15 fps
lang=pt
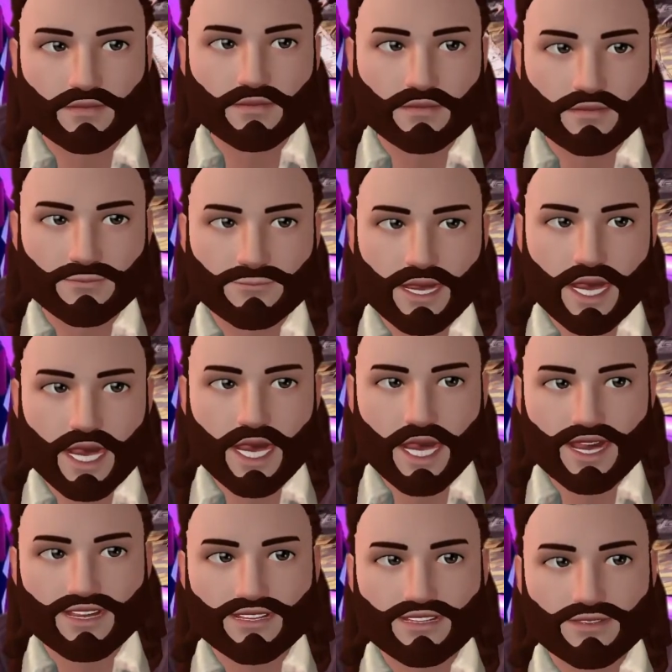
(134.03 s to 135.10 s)

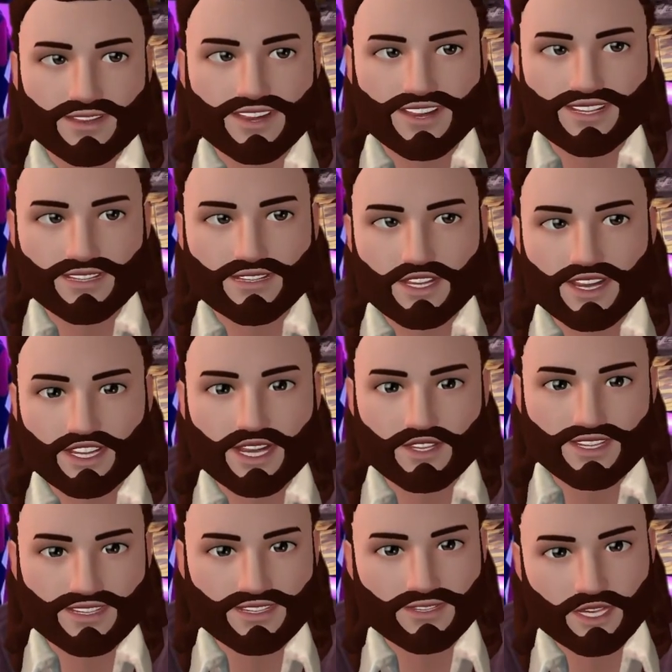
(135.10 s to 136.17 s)
Mas é, esse cara é
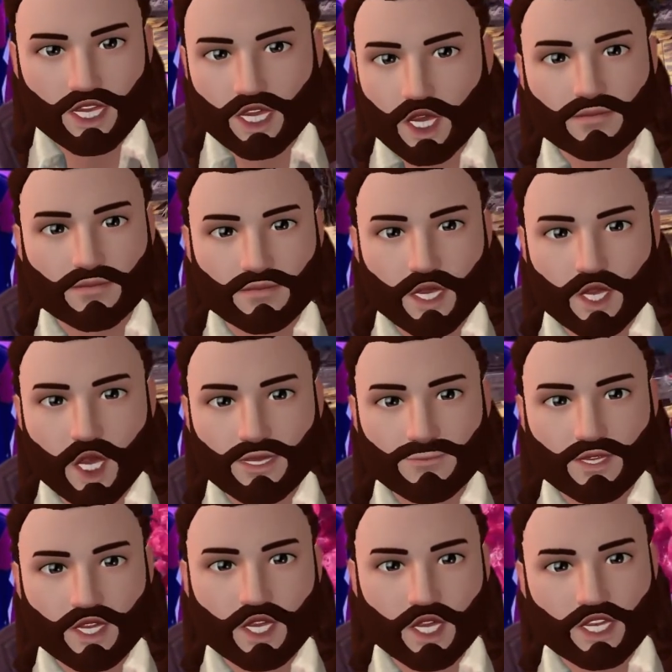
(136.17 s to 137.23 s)
reconhecido
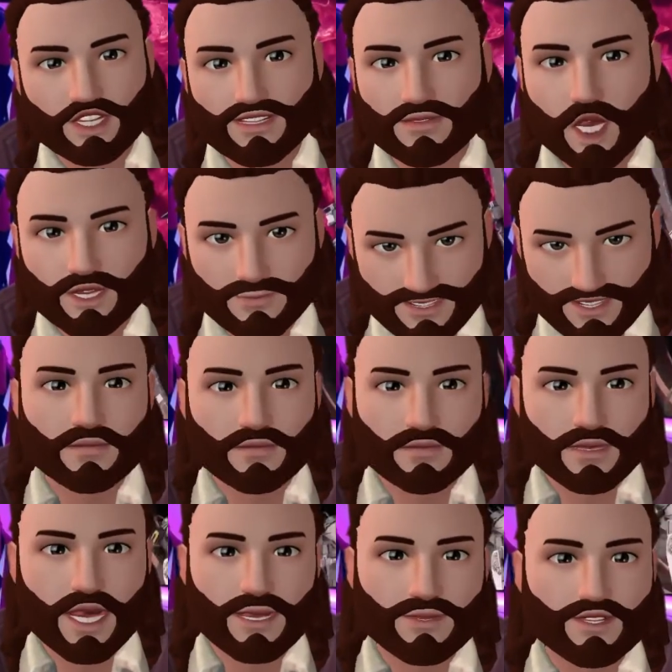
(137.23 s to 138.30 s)
como descobrir
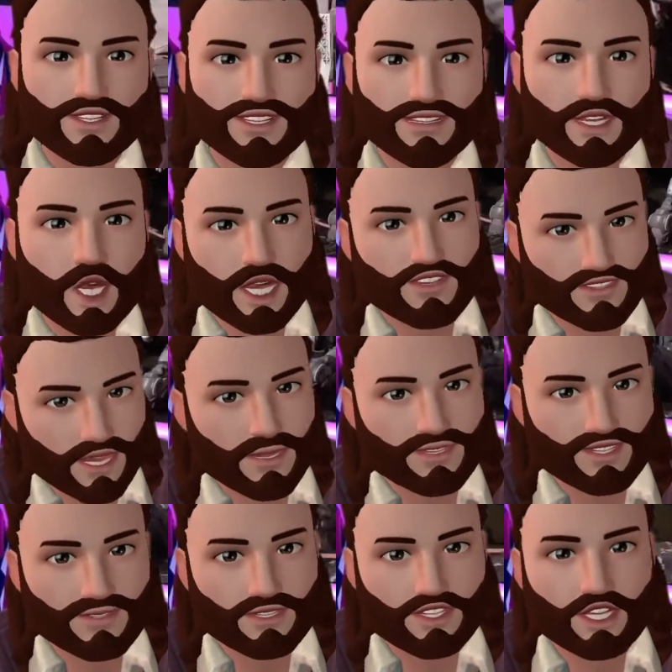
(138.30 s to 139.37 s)
alguns
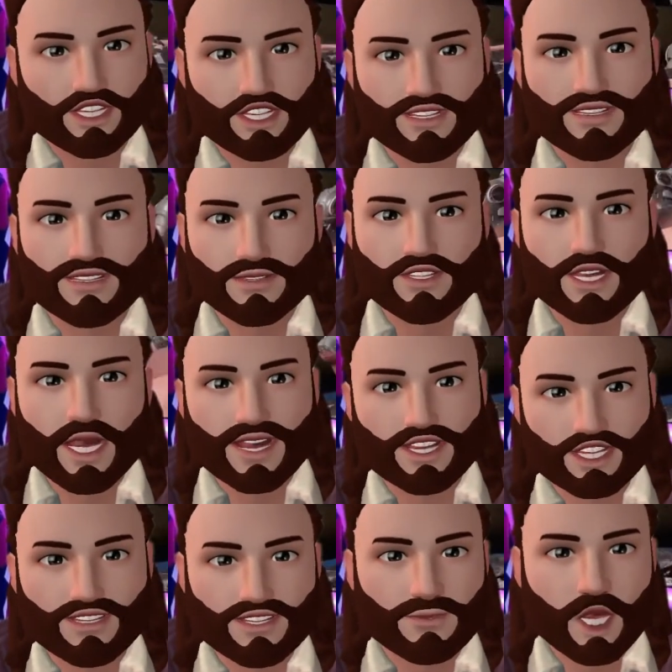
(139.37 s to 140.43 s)
lançamentos da
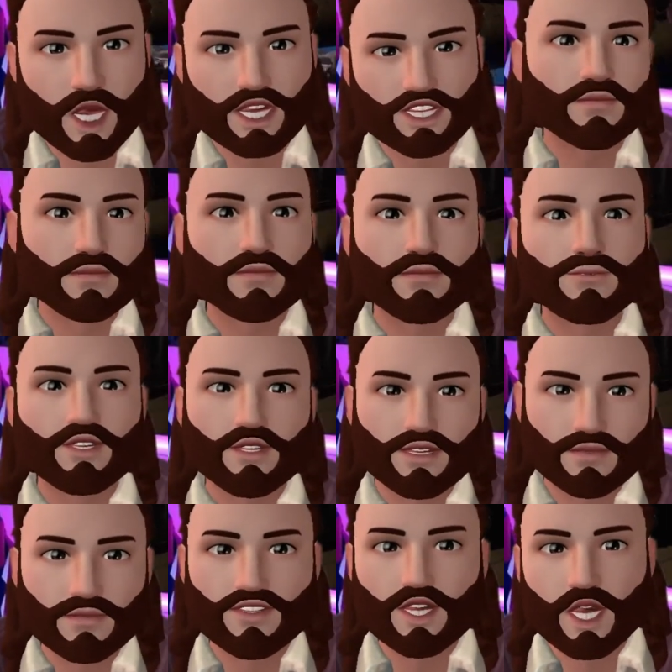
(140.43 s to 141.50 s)
Xbox. No
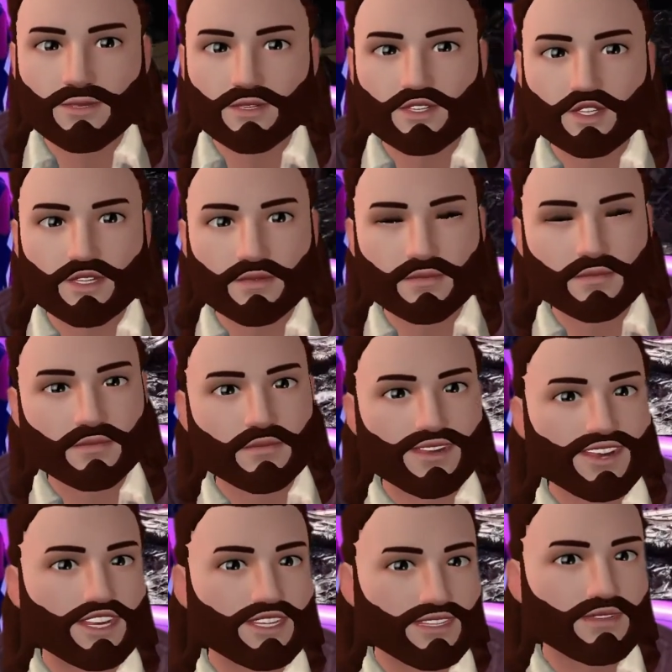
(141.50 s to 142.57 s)
entanto,
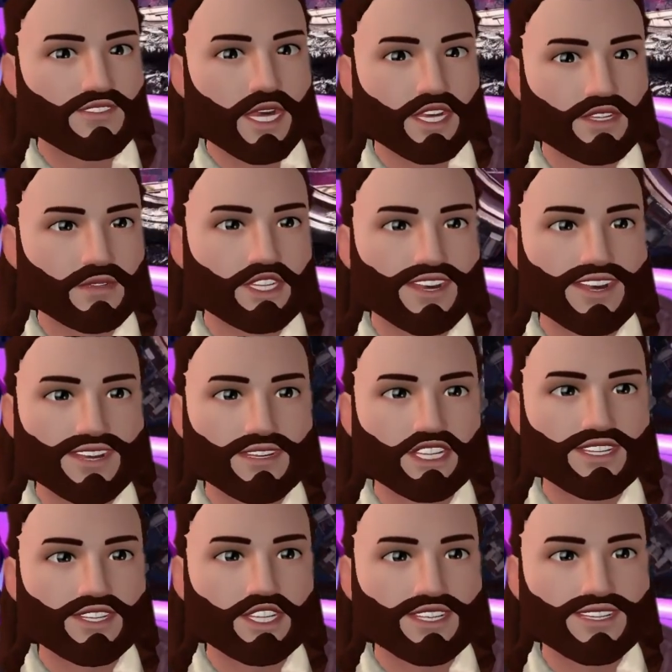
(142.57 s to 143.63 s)
é, nesse
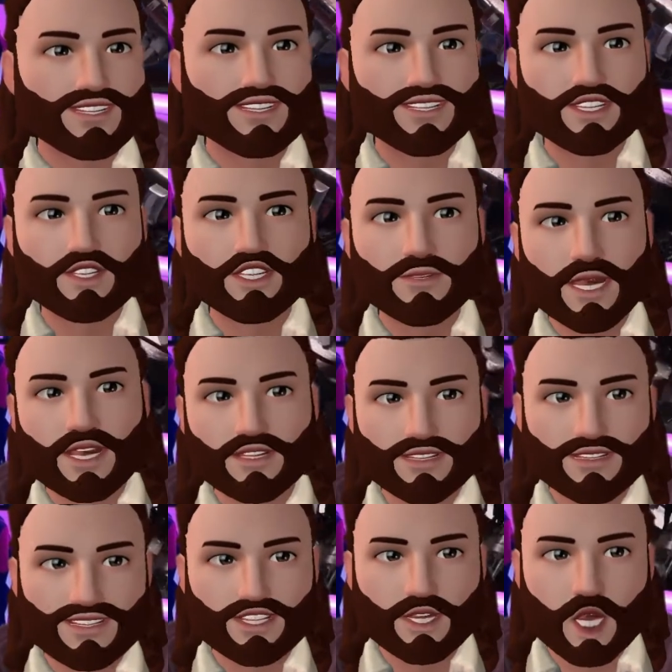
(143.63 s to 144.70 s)
podcast que ele
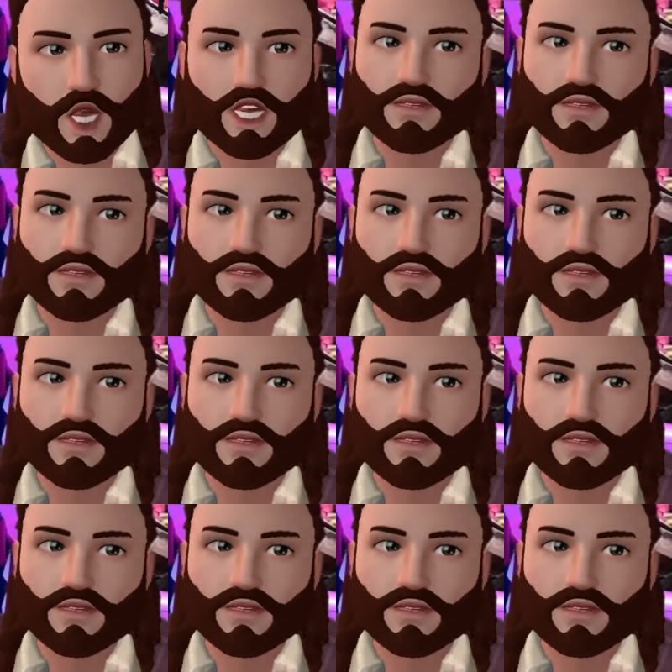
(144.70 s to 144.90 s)
participou,